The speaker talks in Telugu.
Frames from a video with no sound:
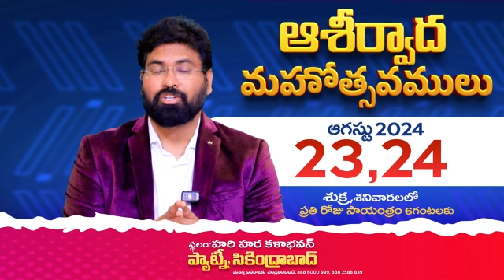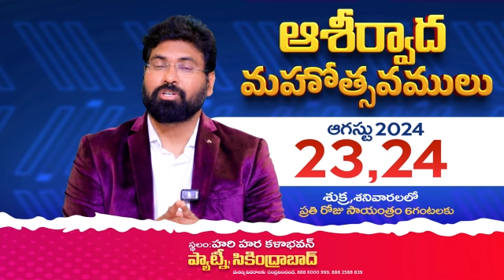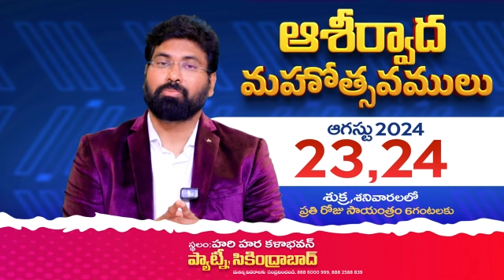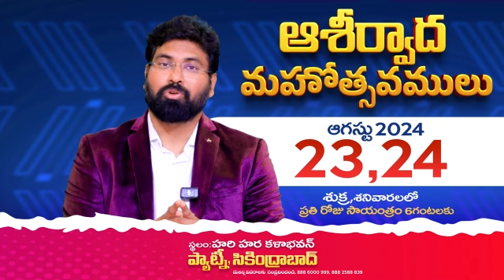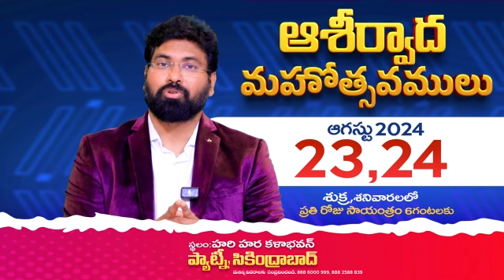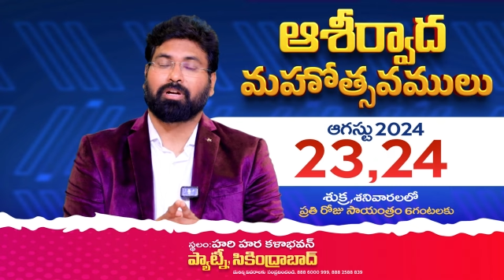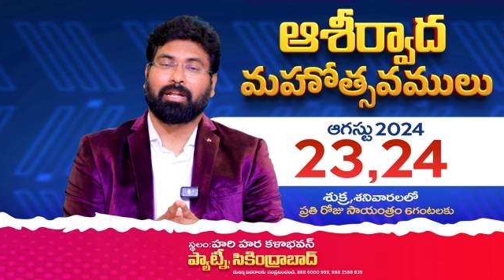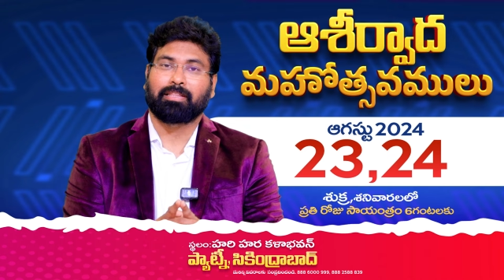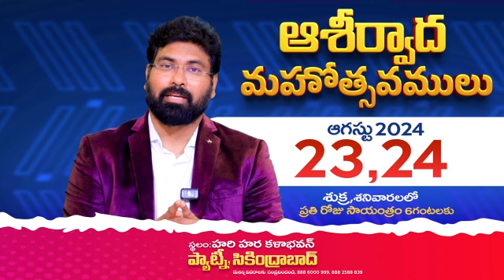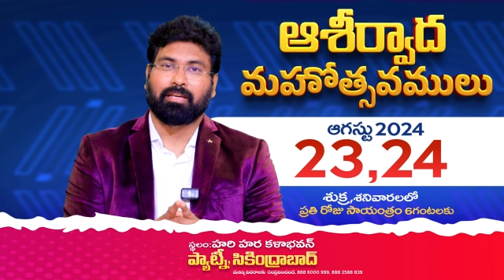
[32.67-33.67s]
ఆశ
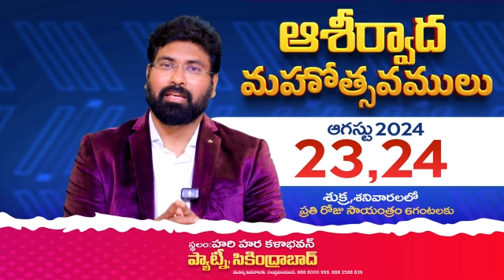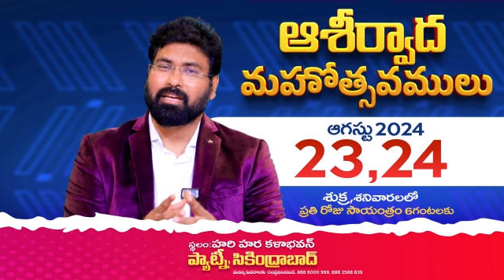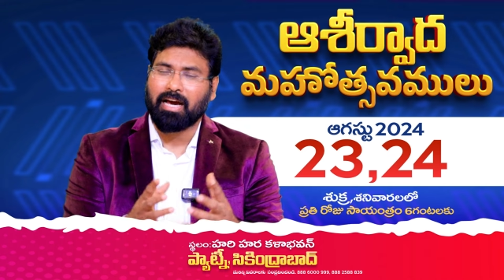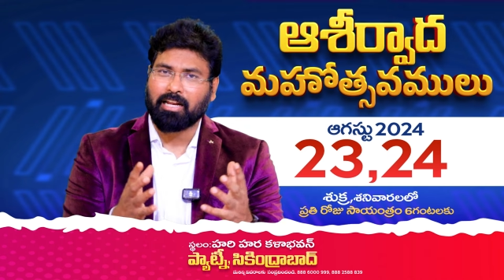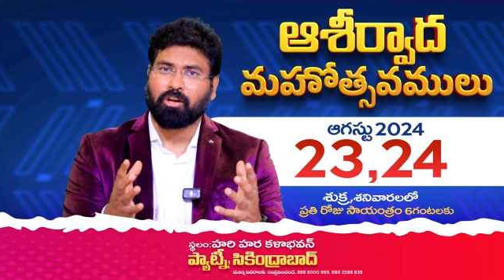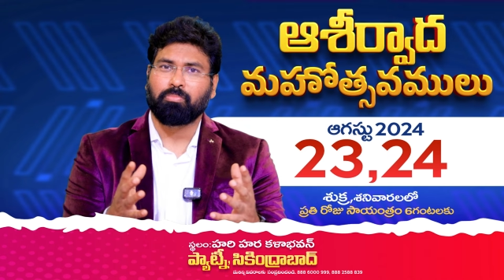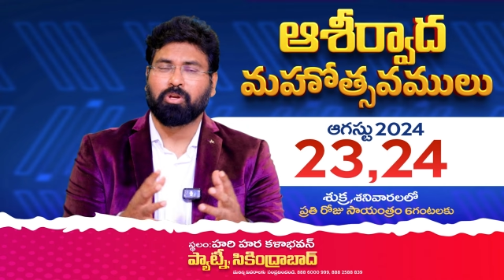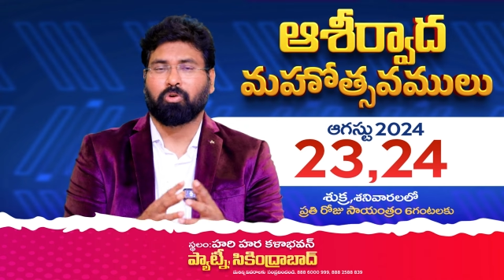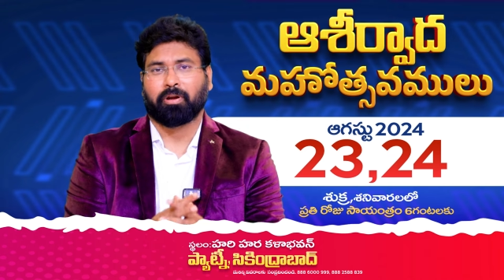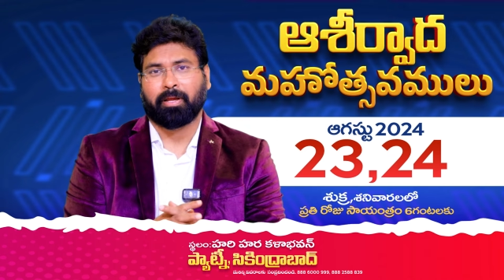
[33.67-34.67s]
మీకున్నట్లయితే ఈ కార్యక్రమం
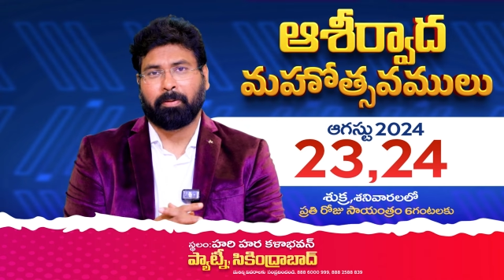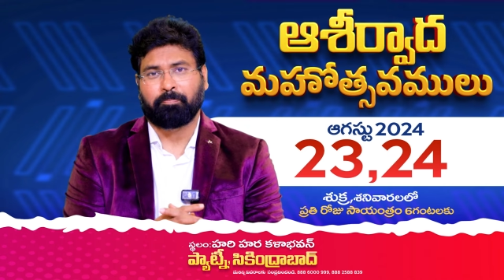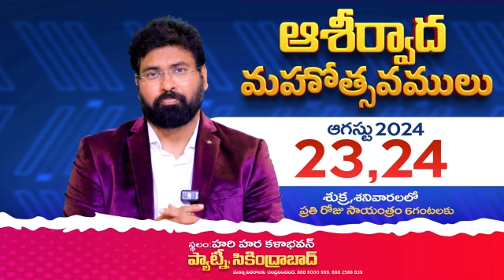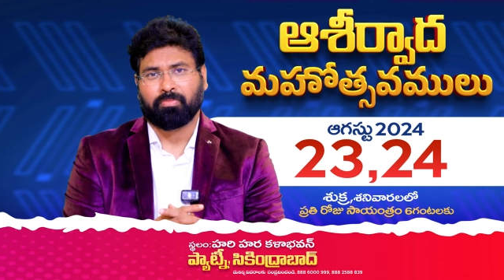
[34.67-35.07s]
మీ కొరకే